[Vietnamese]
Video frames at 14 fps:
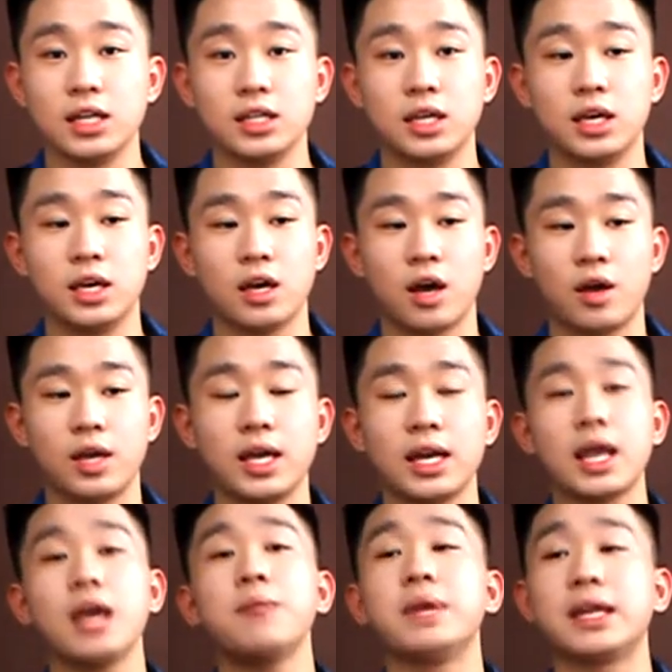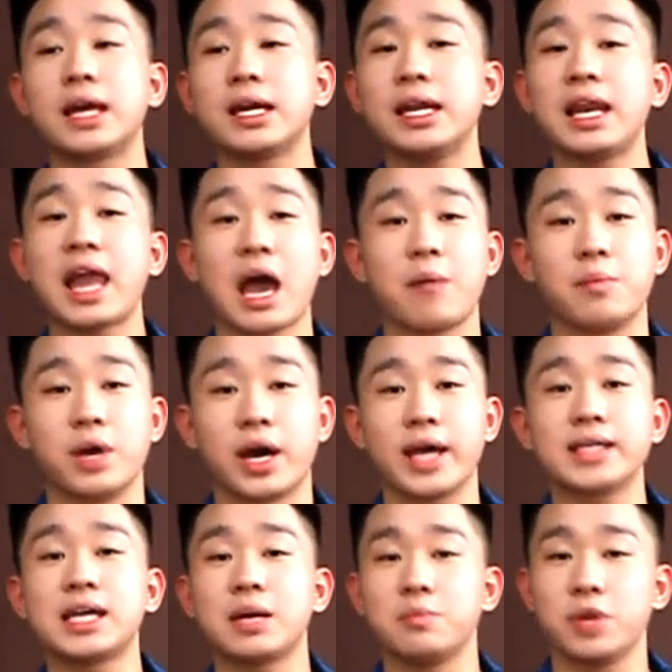thì hiện nay mình đang đi làm ở khách
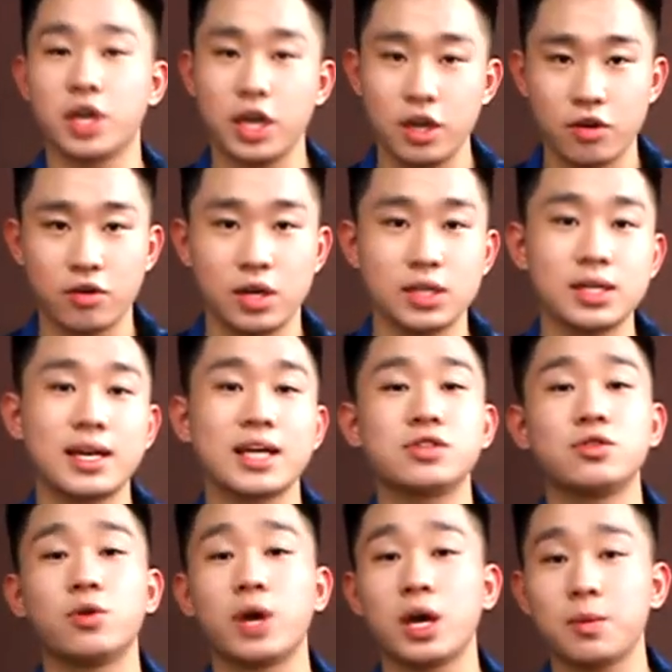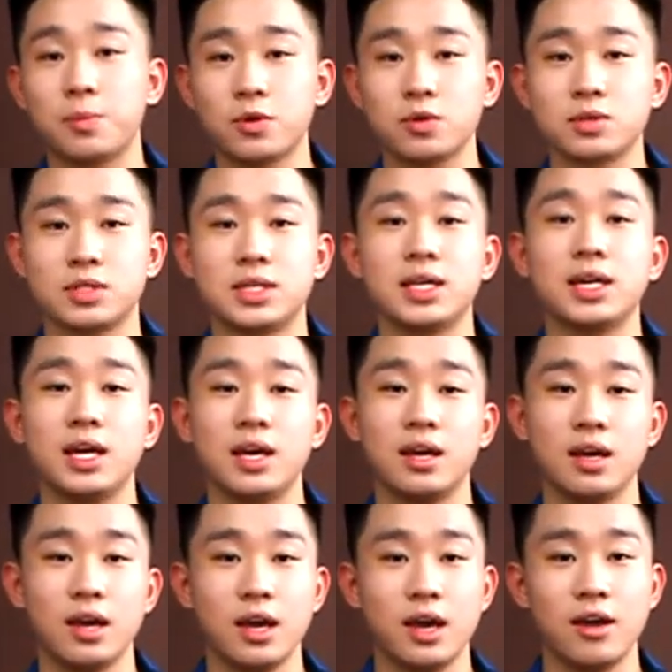sạn Mercure International Airport Sydney,
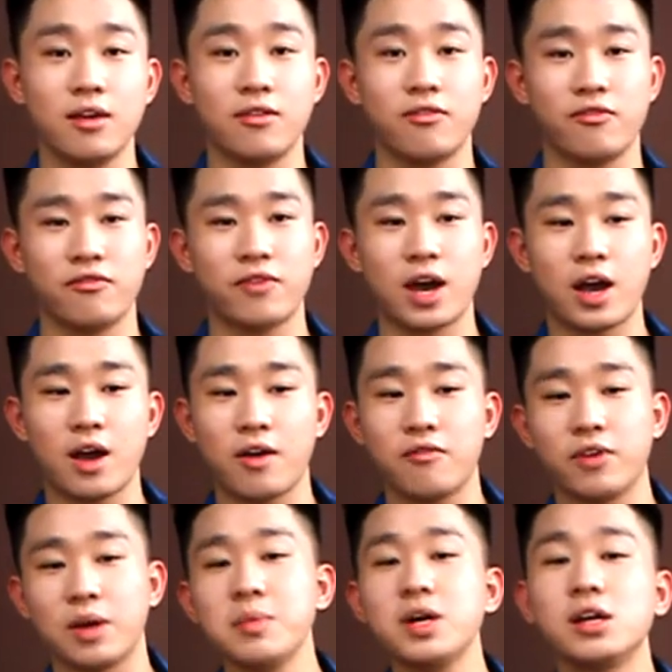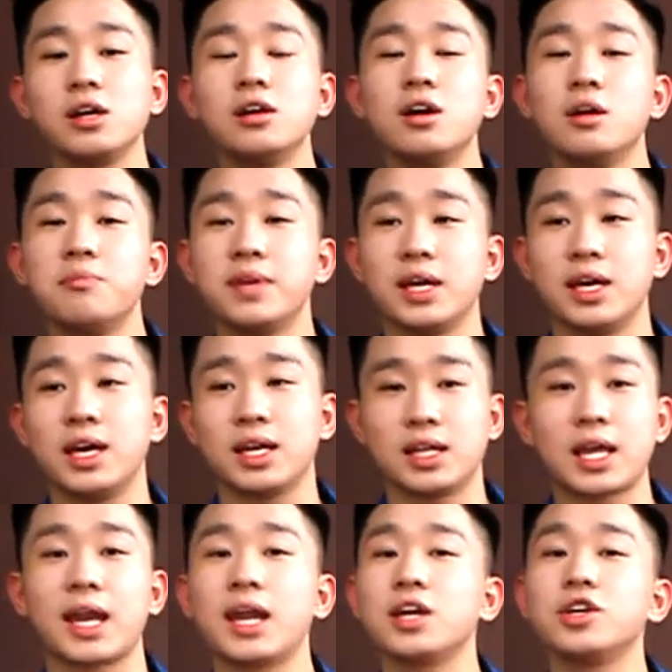và với cái mức lương mình hiện
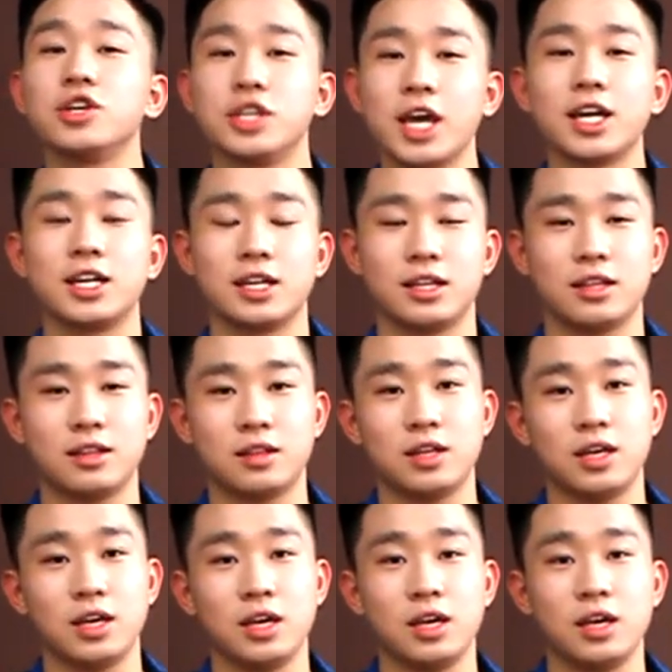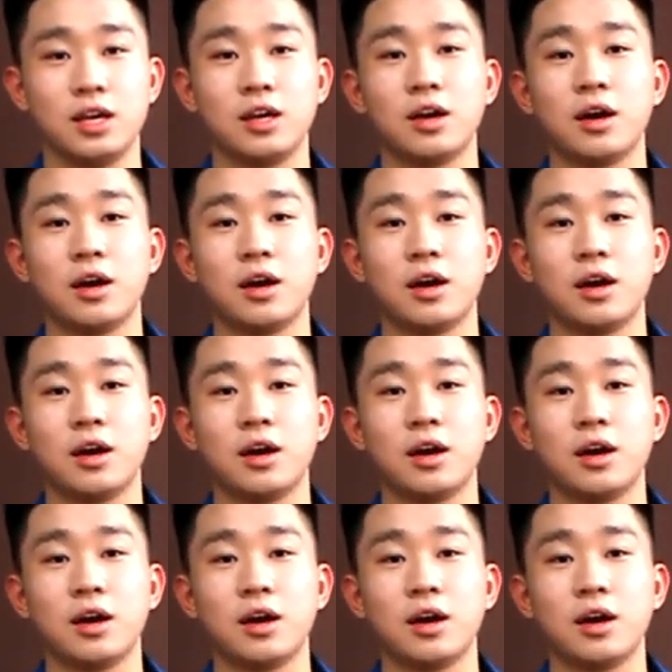tại đang được nhận thì